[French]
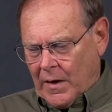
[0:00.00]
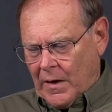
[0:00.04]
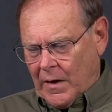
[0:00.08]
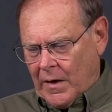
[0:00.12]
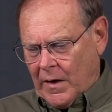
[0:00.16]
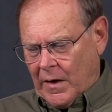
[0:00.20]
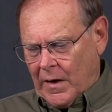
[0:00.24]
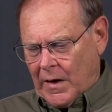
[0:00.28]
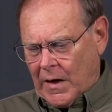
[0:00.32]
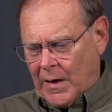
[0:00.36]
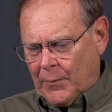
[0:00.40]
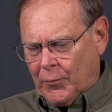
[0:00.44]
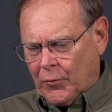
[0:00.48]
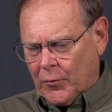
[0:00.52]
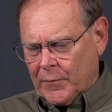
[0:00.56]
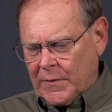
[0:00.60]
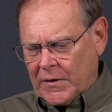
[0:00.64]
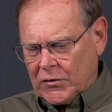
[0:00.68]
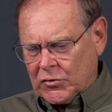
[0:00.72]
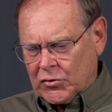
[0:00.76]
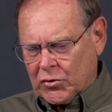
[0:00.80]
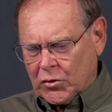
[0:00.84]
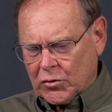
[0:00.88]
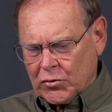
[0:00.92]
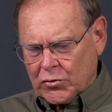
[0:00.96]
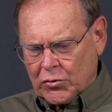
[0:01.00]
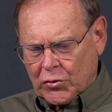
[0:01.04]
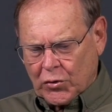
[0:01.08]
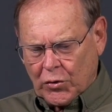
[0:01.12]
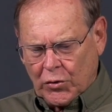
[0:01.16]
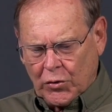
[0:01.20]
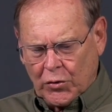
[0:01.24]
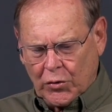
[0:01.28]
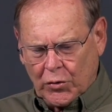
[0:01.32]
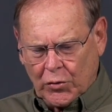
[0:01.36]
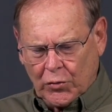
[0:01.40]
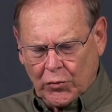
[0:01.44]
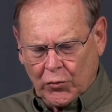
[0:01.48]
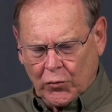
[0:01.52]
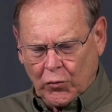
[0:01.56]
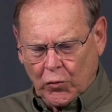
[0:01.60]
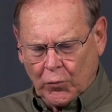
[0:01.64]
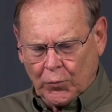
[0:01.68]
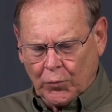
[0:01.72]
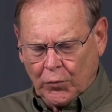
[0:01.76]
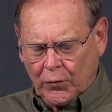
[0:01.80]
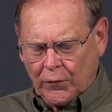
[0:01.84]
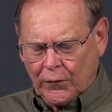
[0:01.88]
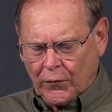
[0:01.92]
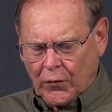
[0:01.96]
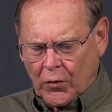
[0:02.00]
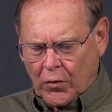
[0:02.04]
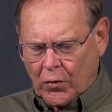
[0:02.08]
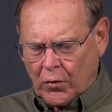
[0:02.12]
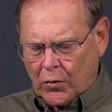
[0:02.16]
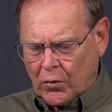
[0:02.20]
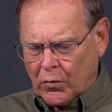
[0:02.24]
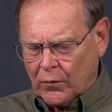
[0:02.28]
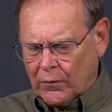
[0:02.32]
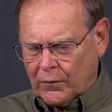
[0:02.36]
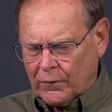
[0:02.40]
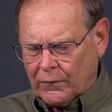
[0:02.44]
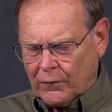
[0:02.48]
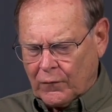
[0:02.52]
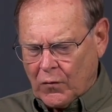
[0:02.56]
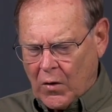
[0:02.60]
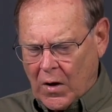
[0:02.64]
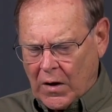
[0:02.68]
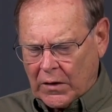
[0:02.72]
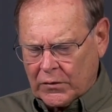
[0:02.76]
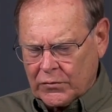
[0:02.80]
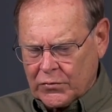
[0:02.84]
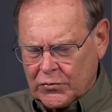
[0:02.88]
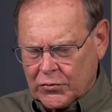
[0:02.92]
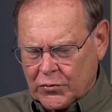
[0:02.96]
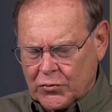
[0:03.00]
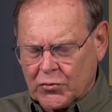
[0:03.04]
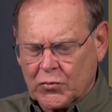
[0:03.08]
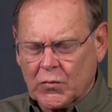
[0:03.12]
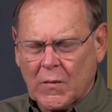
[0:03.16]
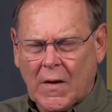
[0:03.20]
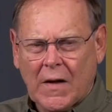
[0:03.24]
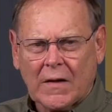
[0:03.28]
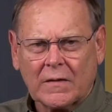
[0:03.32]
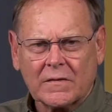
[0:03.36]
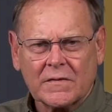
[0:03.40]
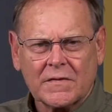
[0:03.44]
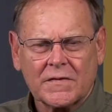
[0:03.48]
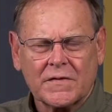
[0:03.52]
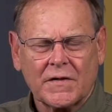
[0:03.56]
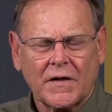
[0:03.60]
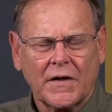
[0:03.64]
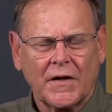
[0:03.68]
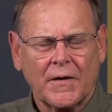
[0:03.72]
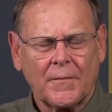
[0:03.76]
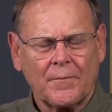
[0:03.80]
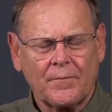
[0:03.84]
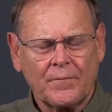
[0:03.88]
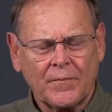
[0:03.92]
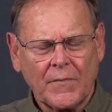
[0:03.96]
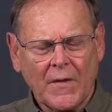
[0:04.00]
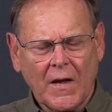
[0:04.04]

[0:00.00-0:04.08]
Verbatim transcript: Et la première chose que nous pouvons voir ce soir, c'est